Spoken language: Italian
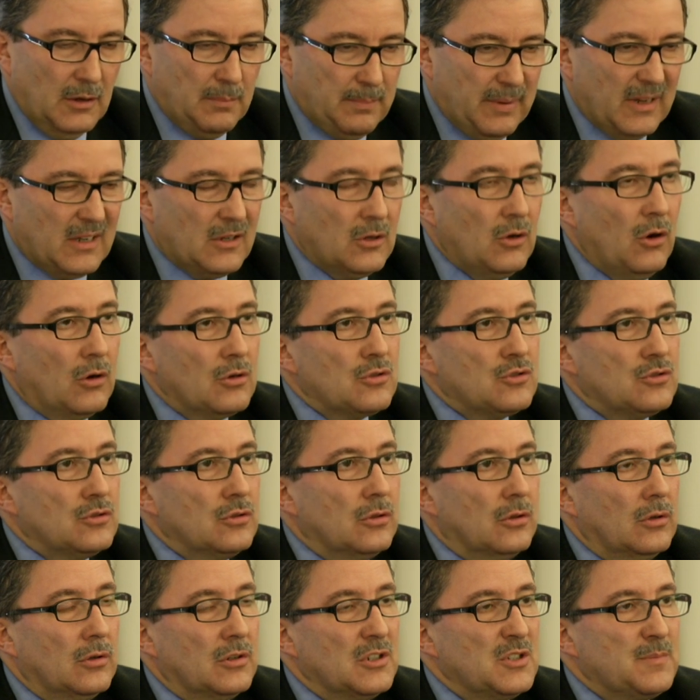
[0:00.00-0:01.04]
il
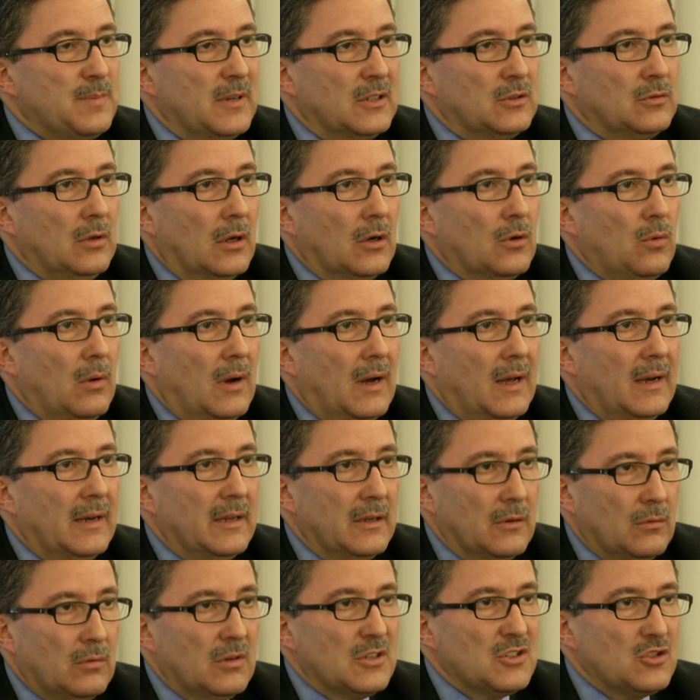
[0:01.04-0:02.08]
percorso rispetto al
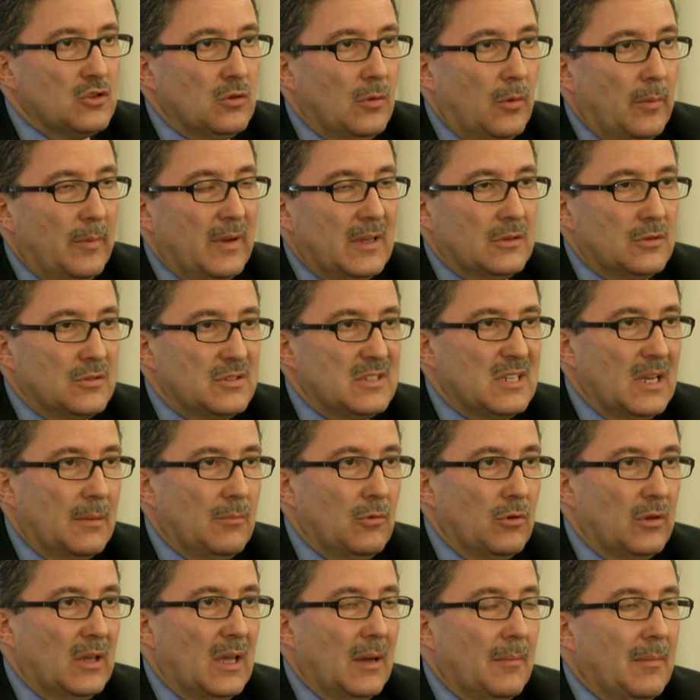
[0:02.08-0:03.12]
quale in questo momento
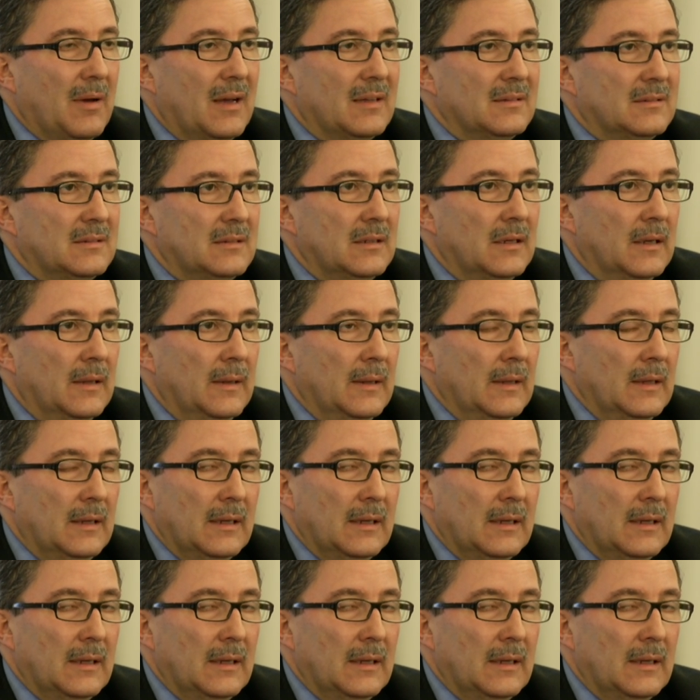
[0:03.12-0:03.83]
siamo chiamati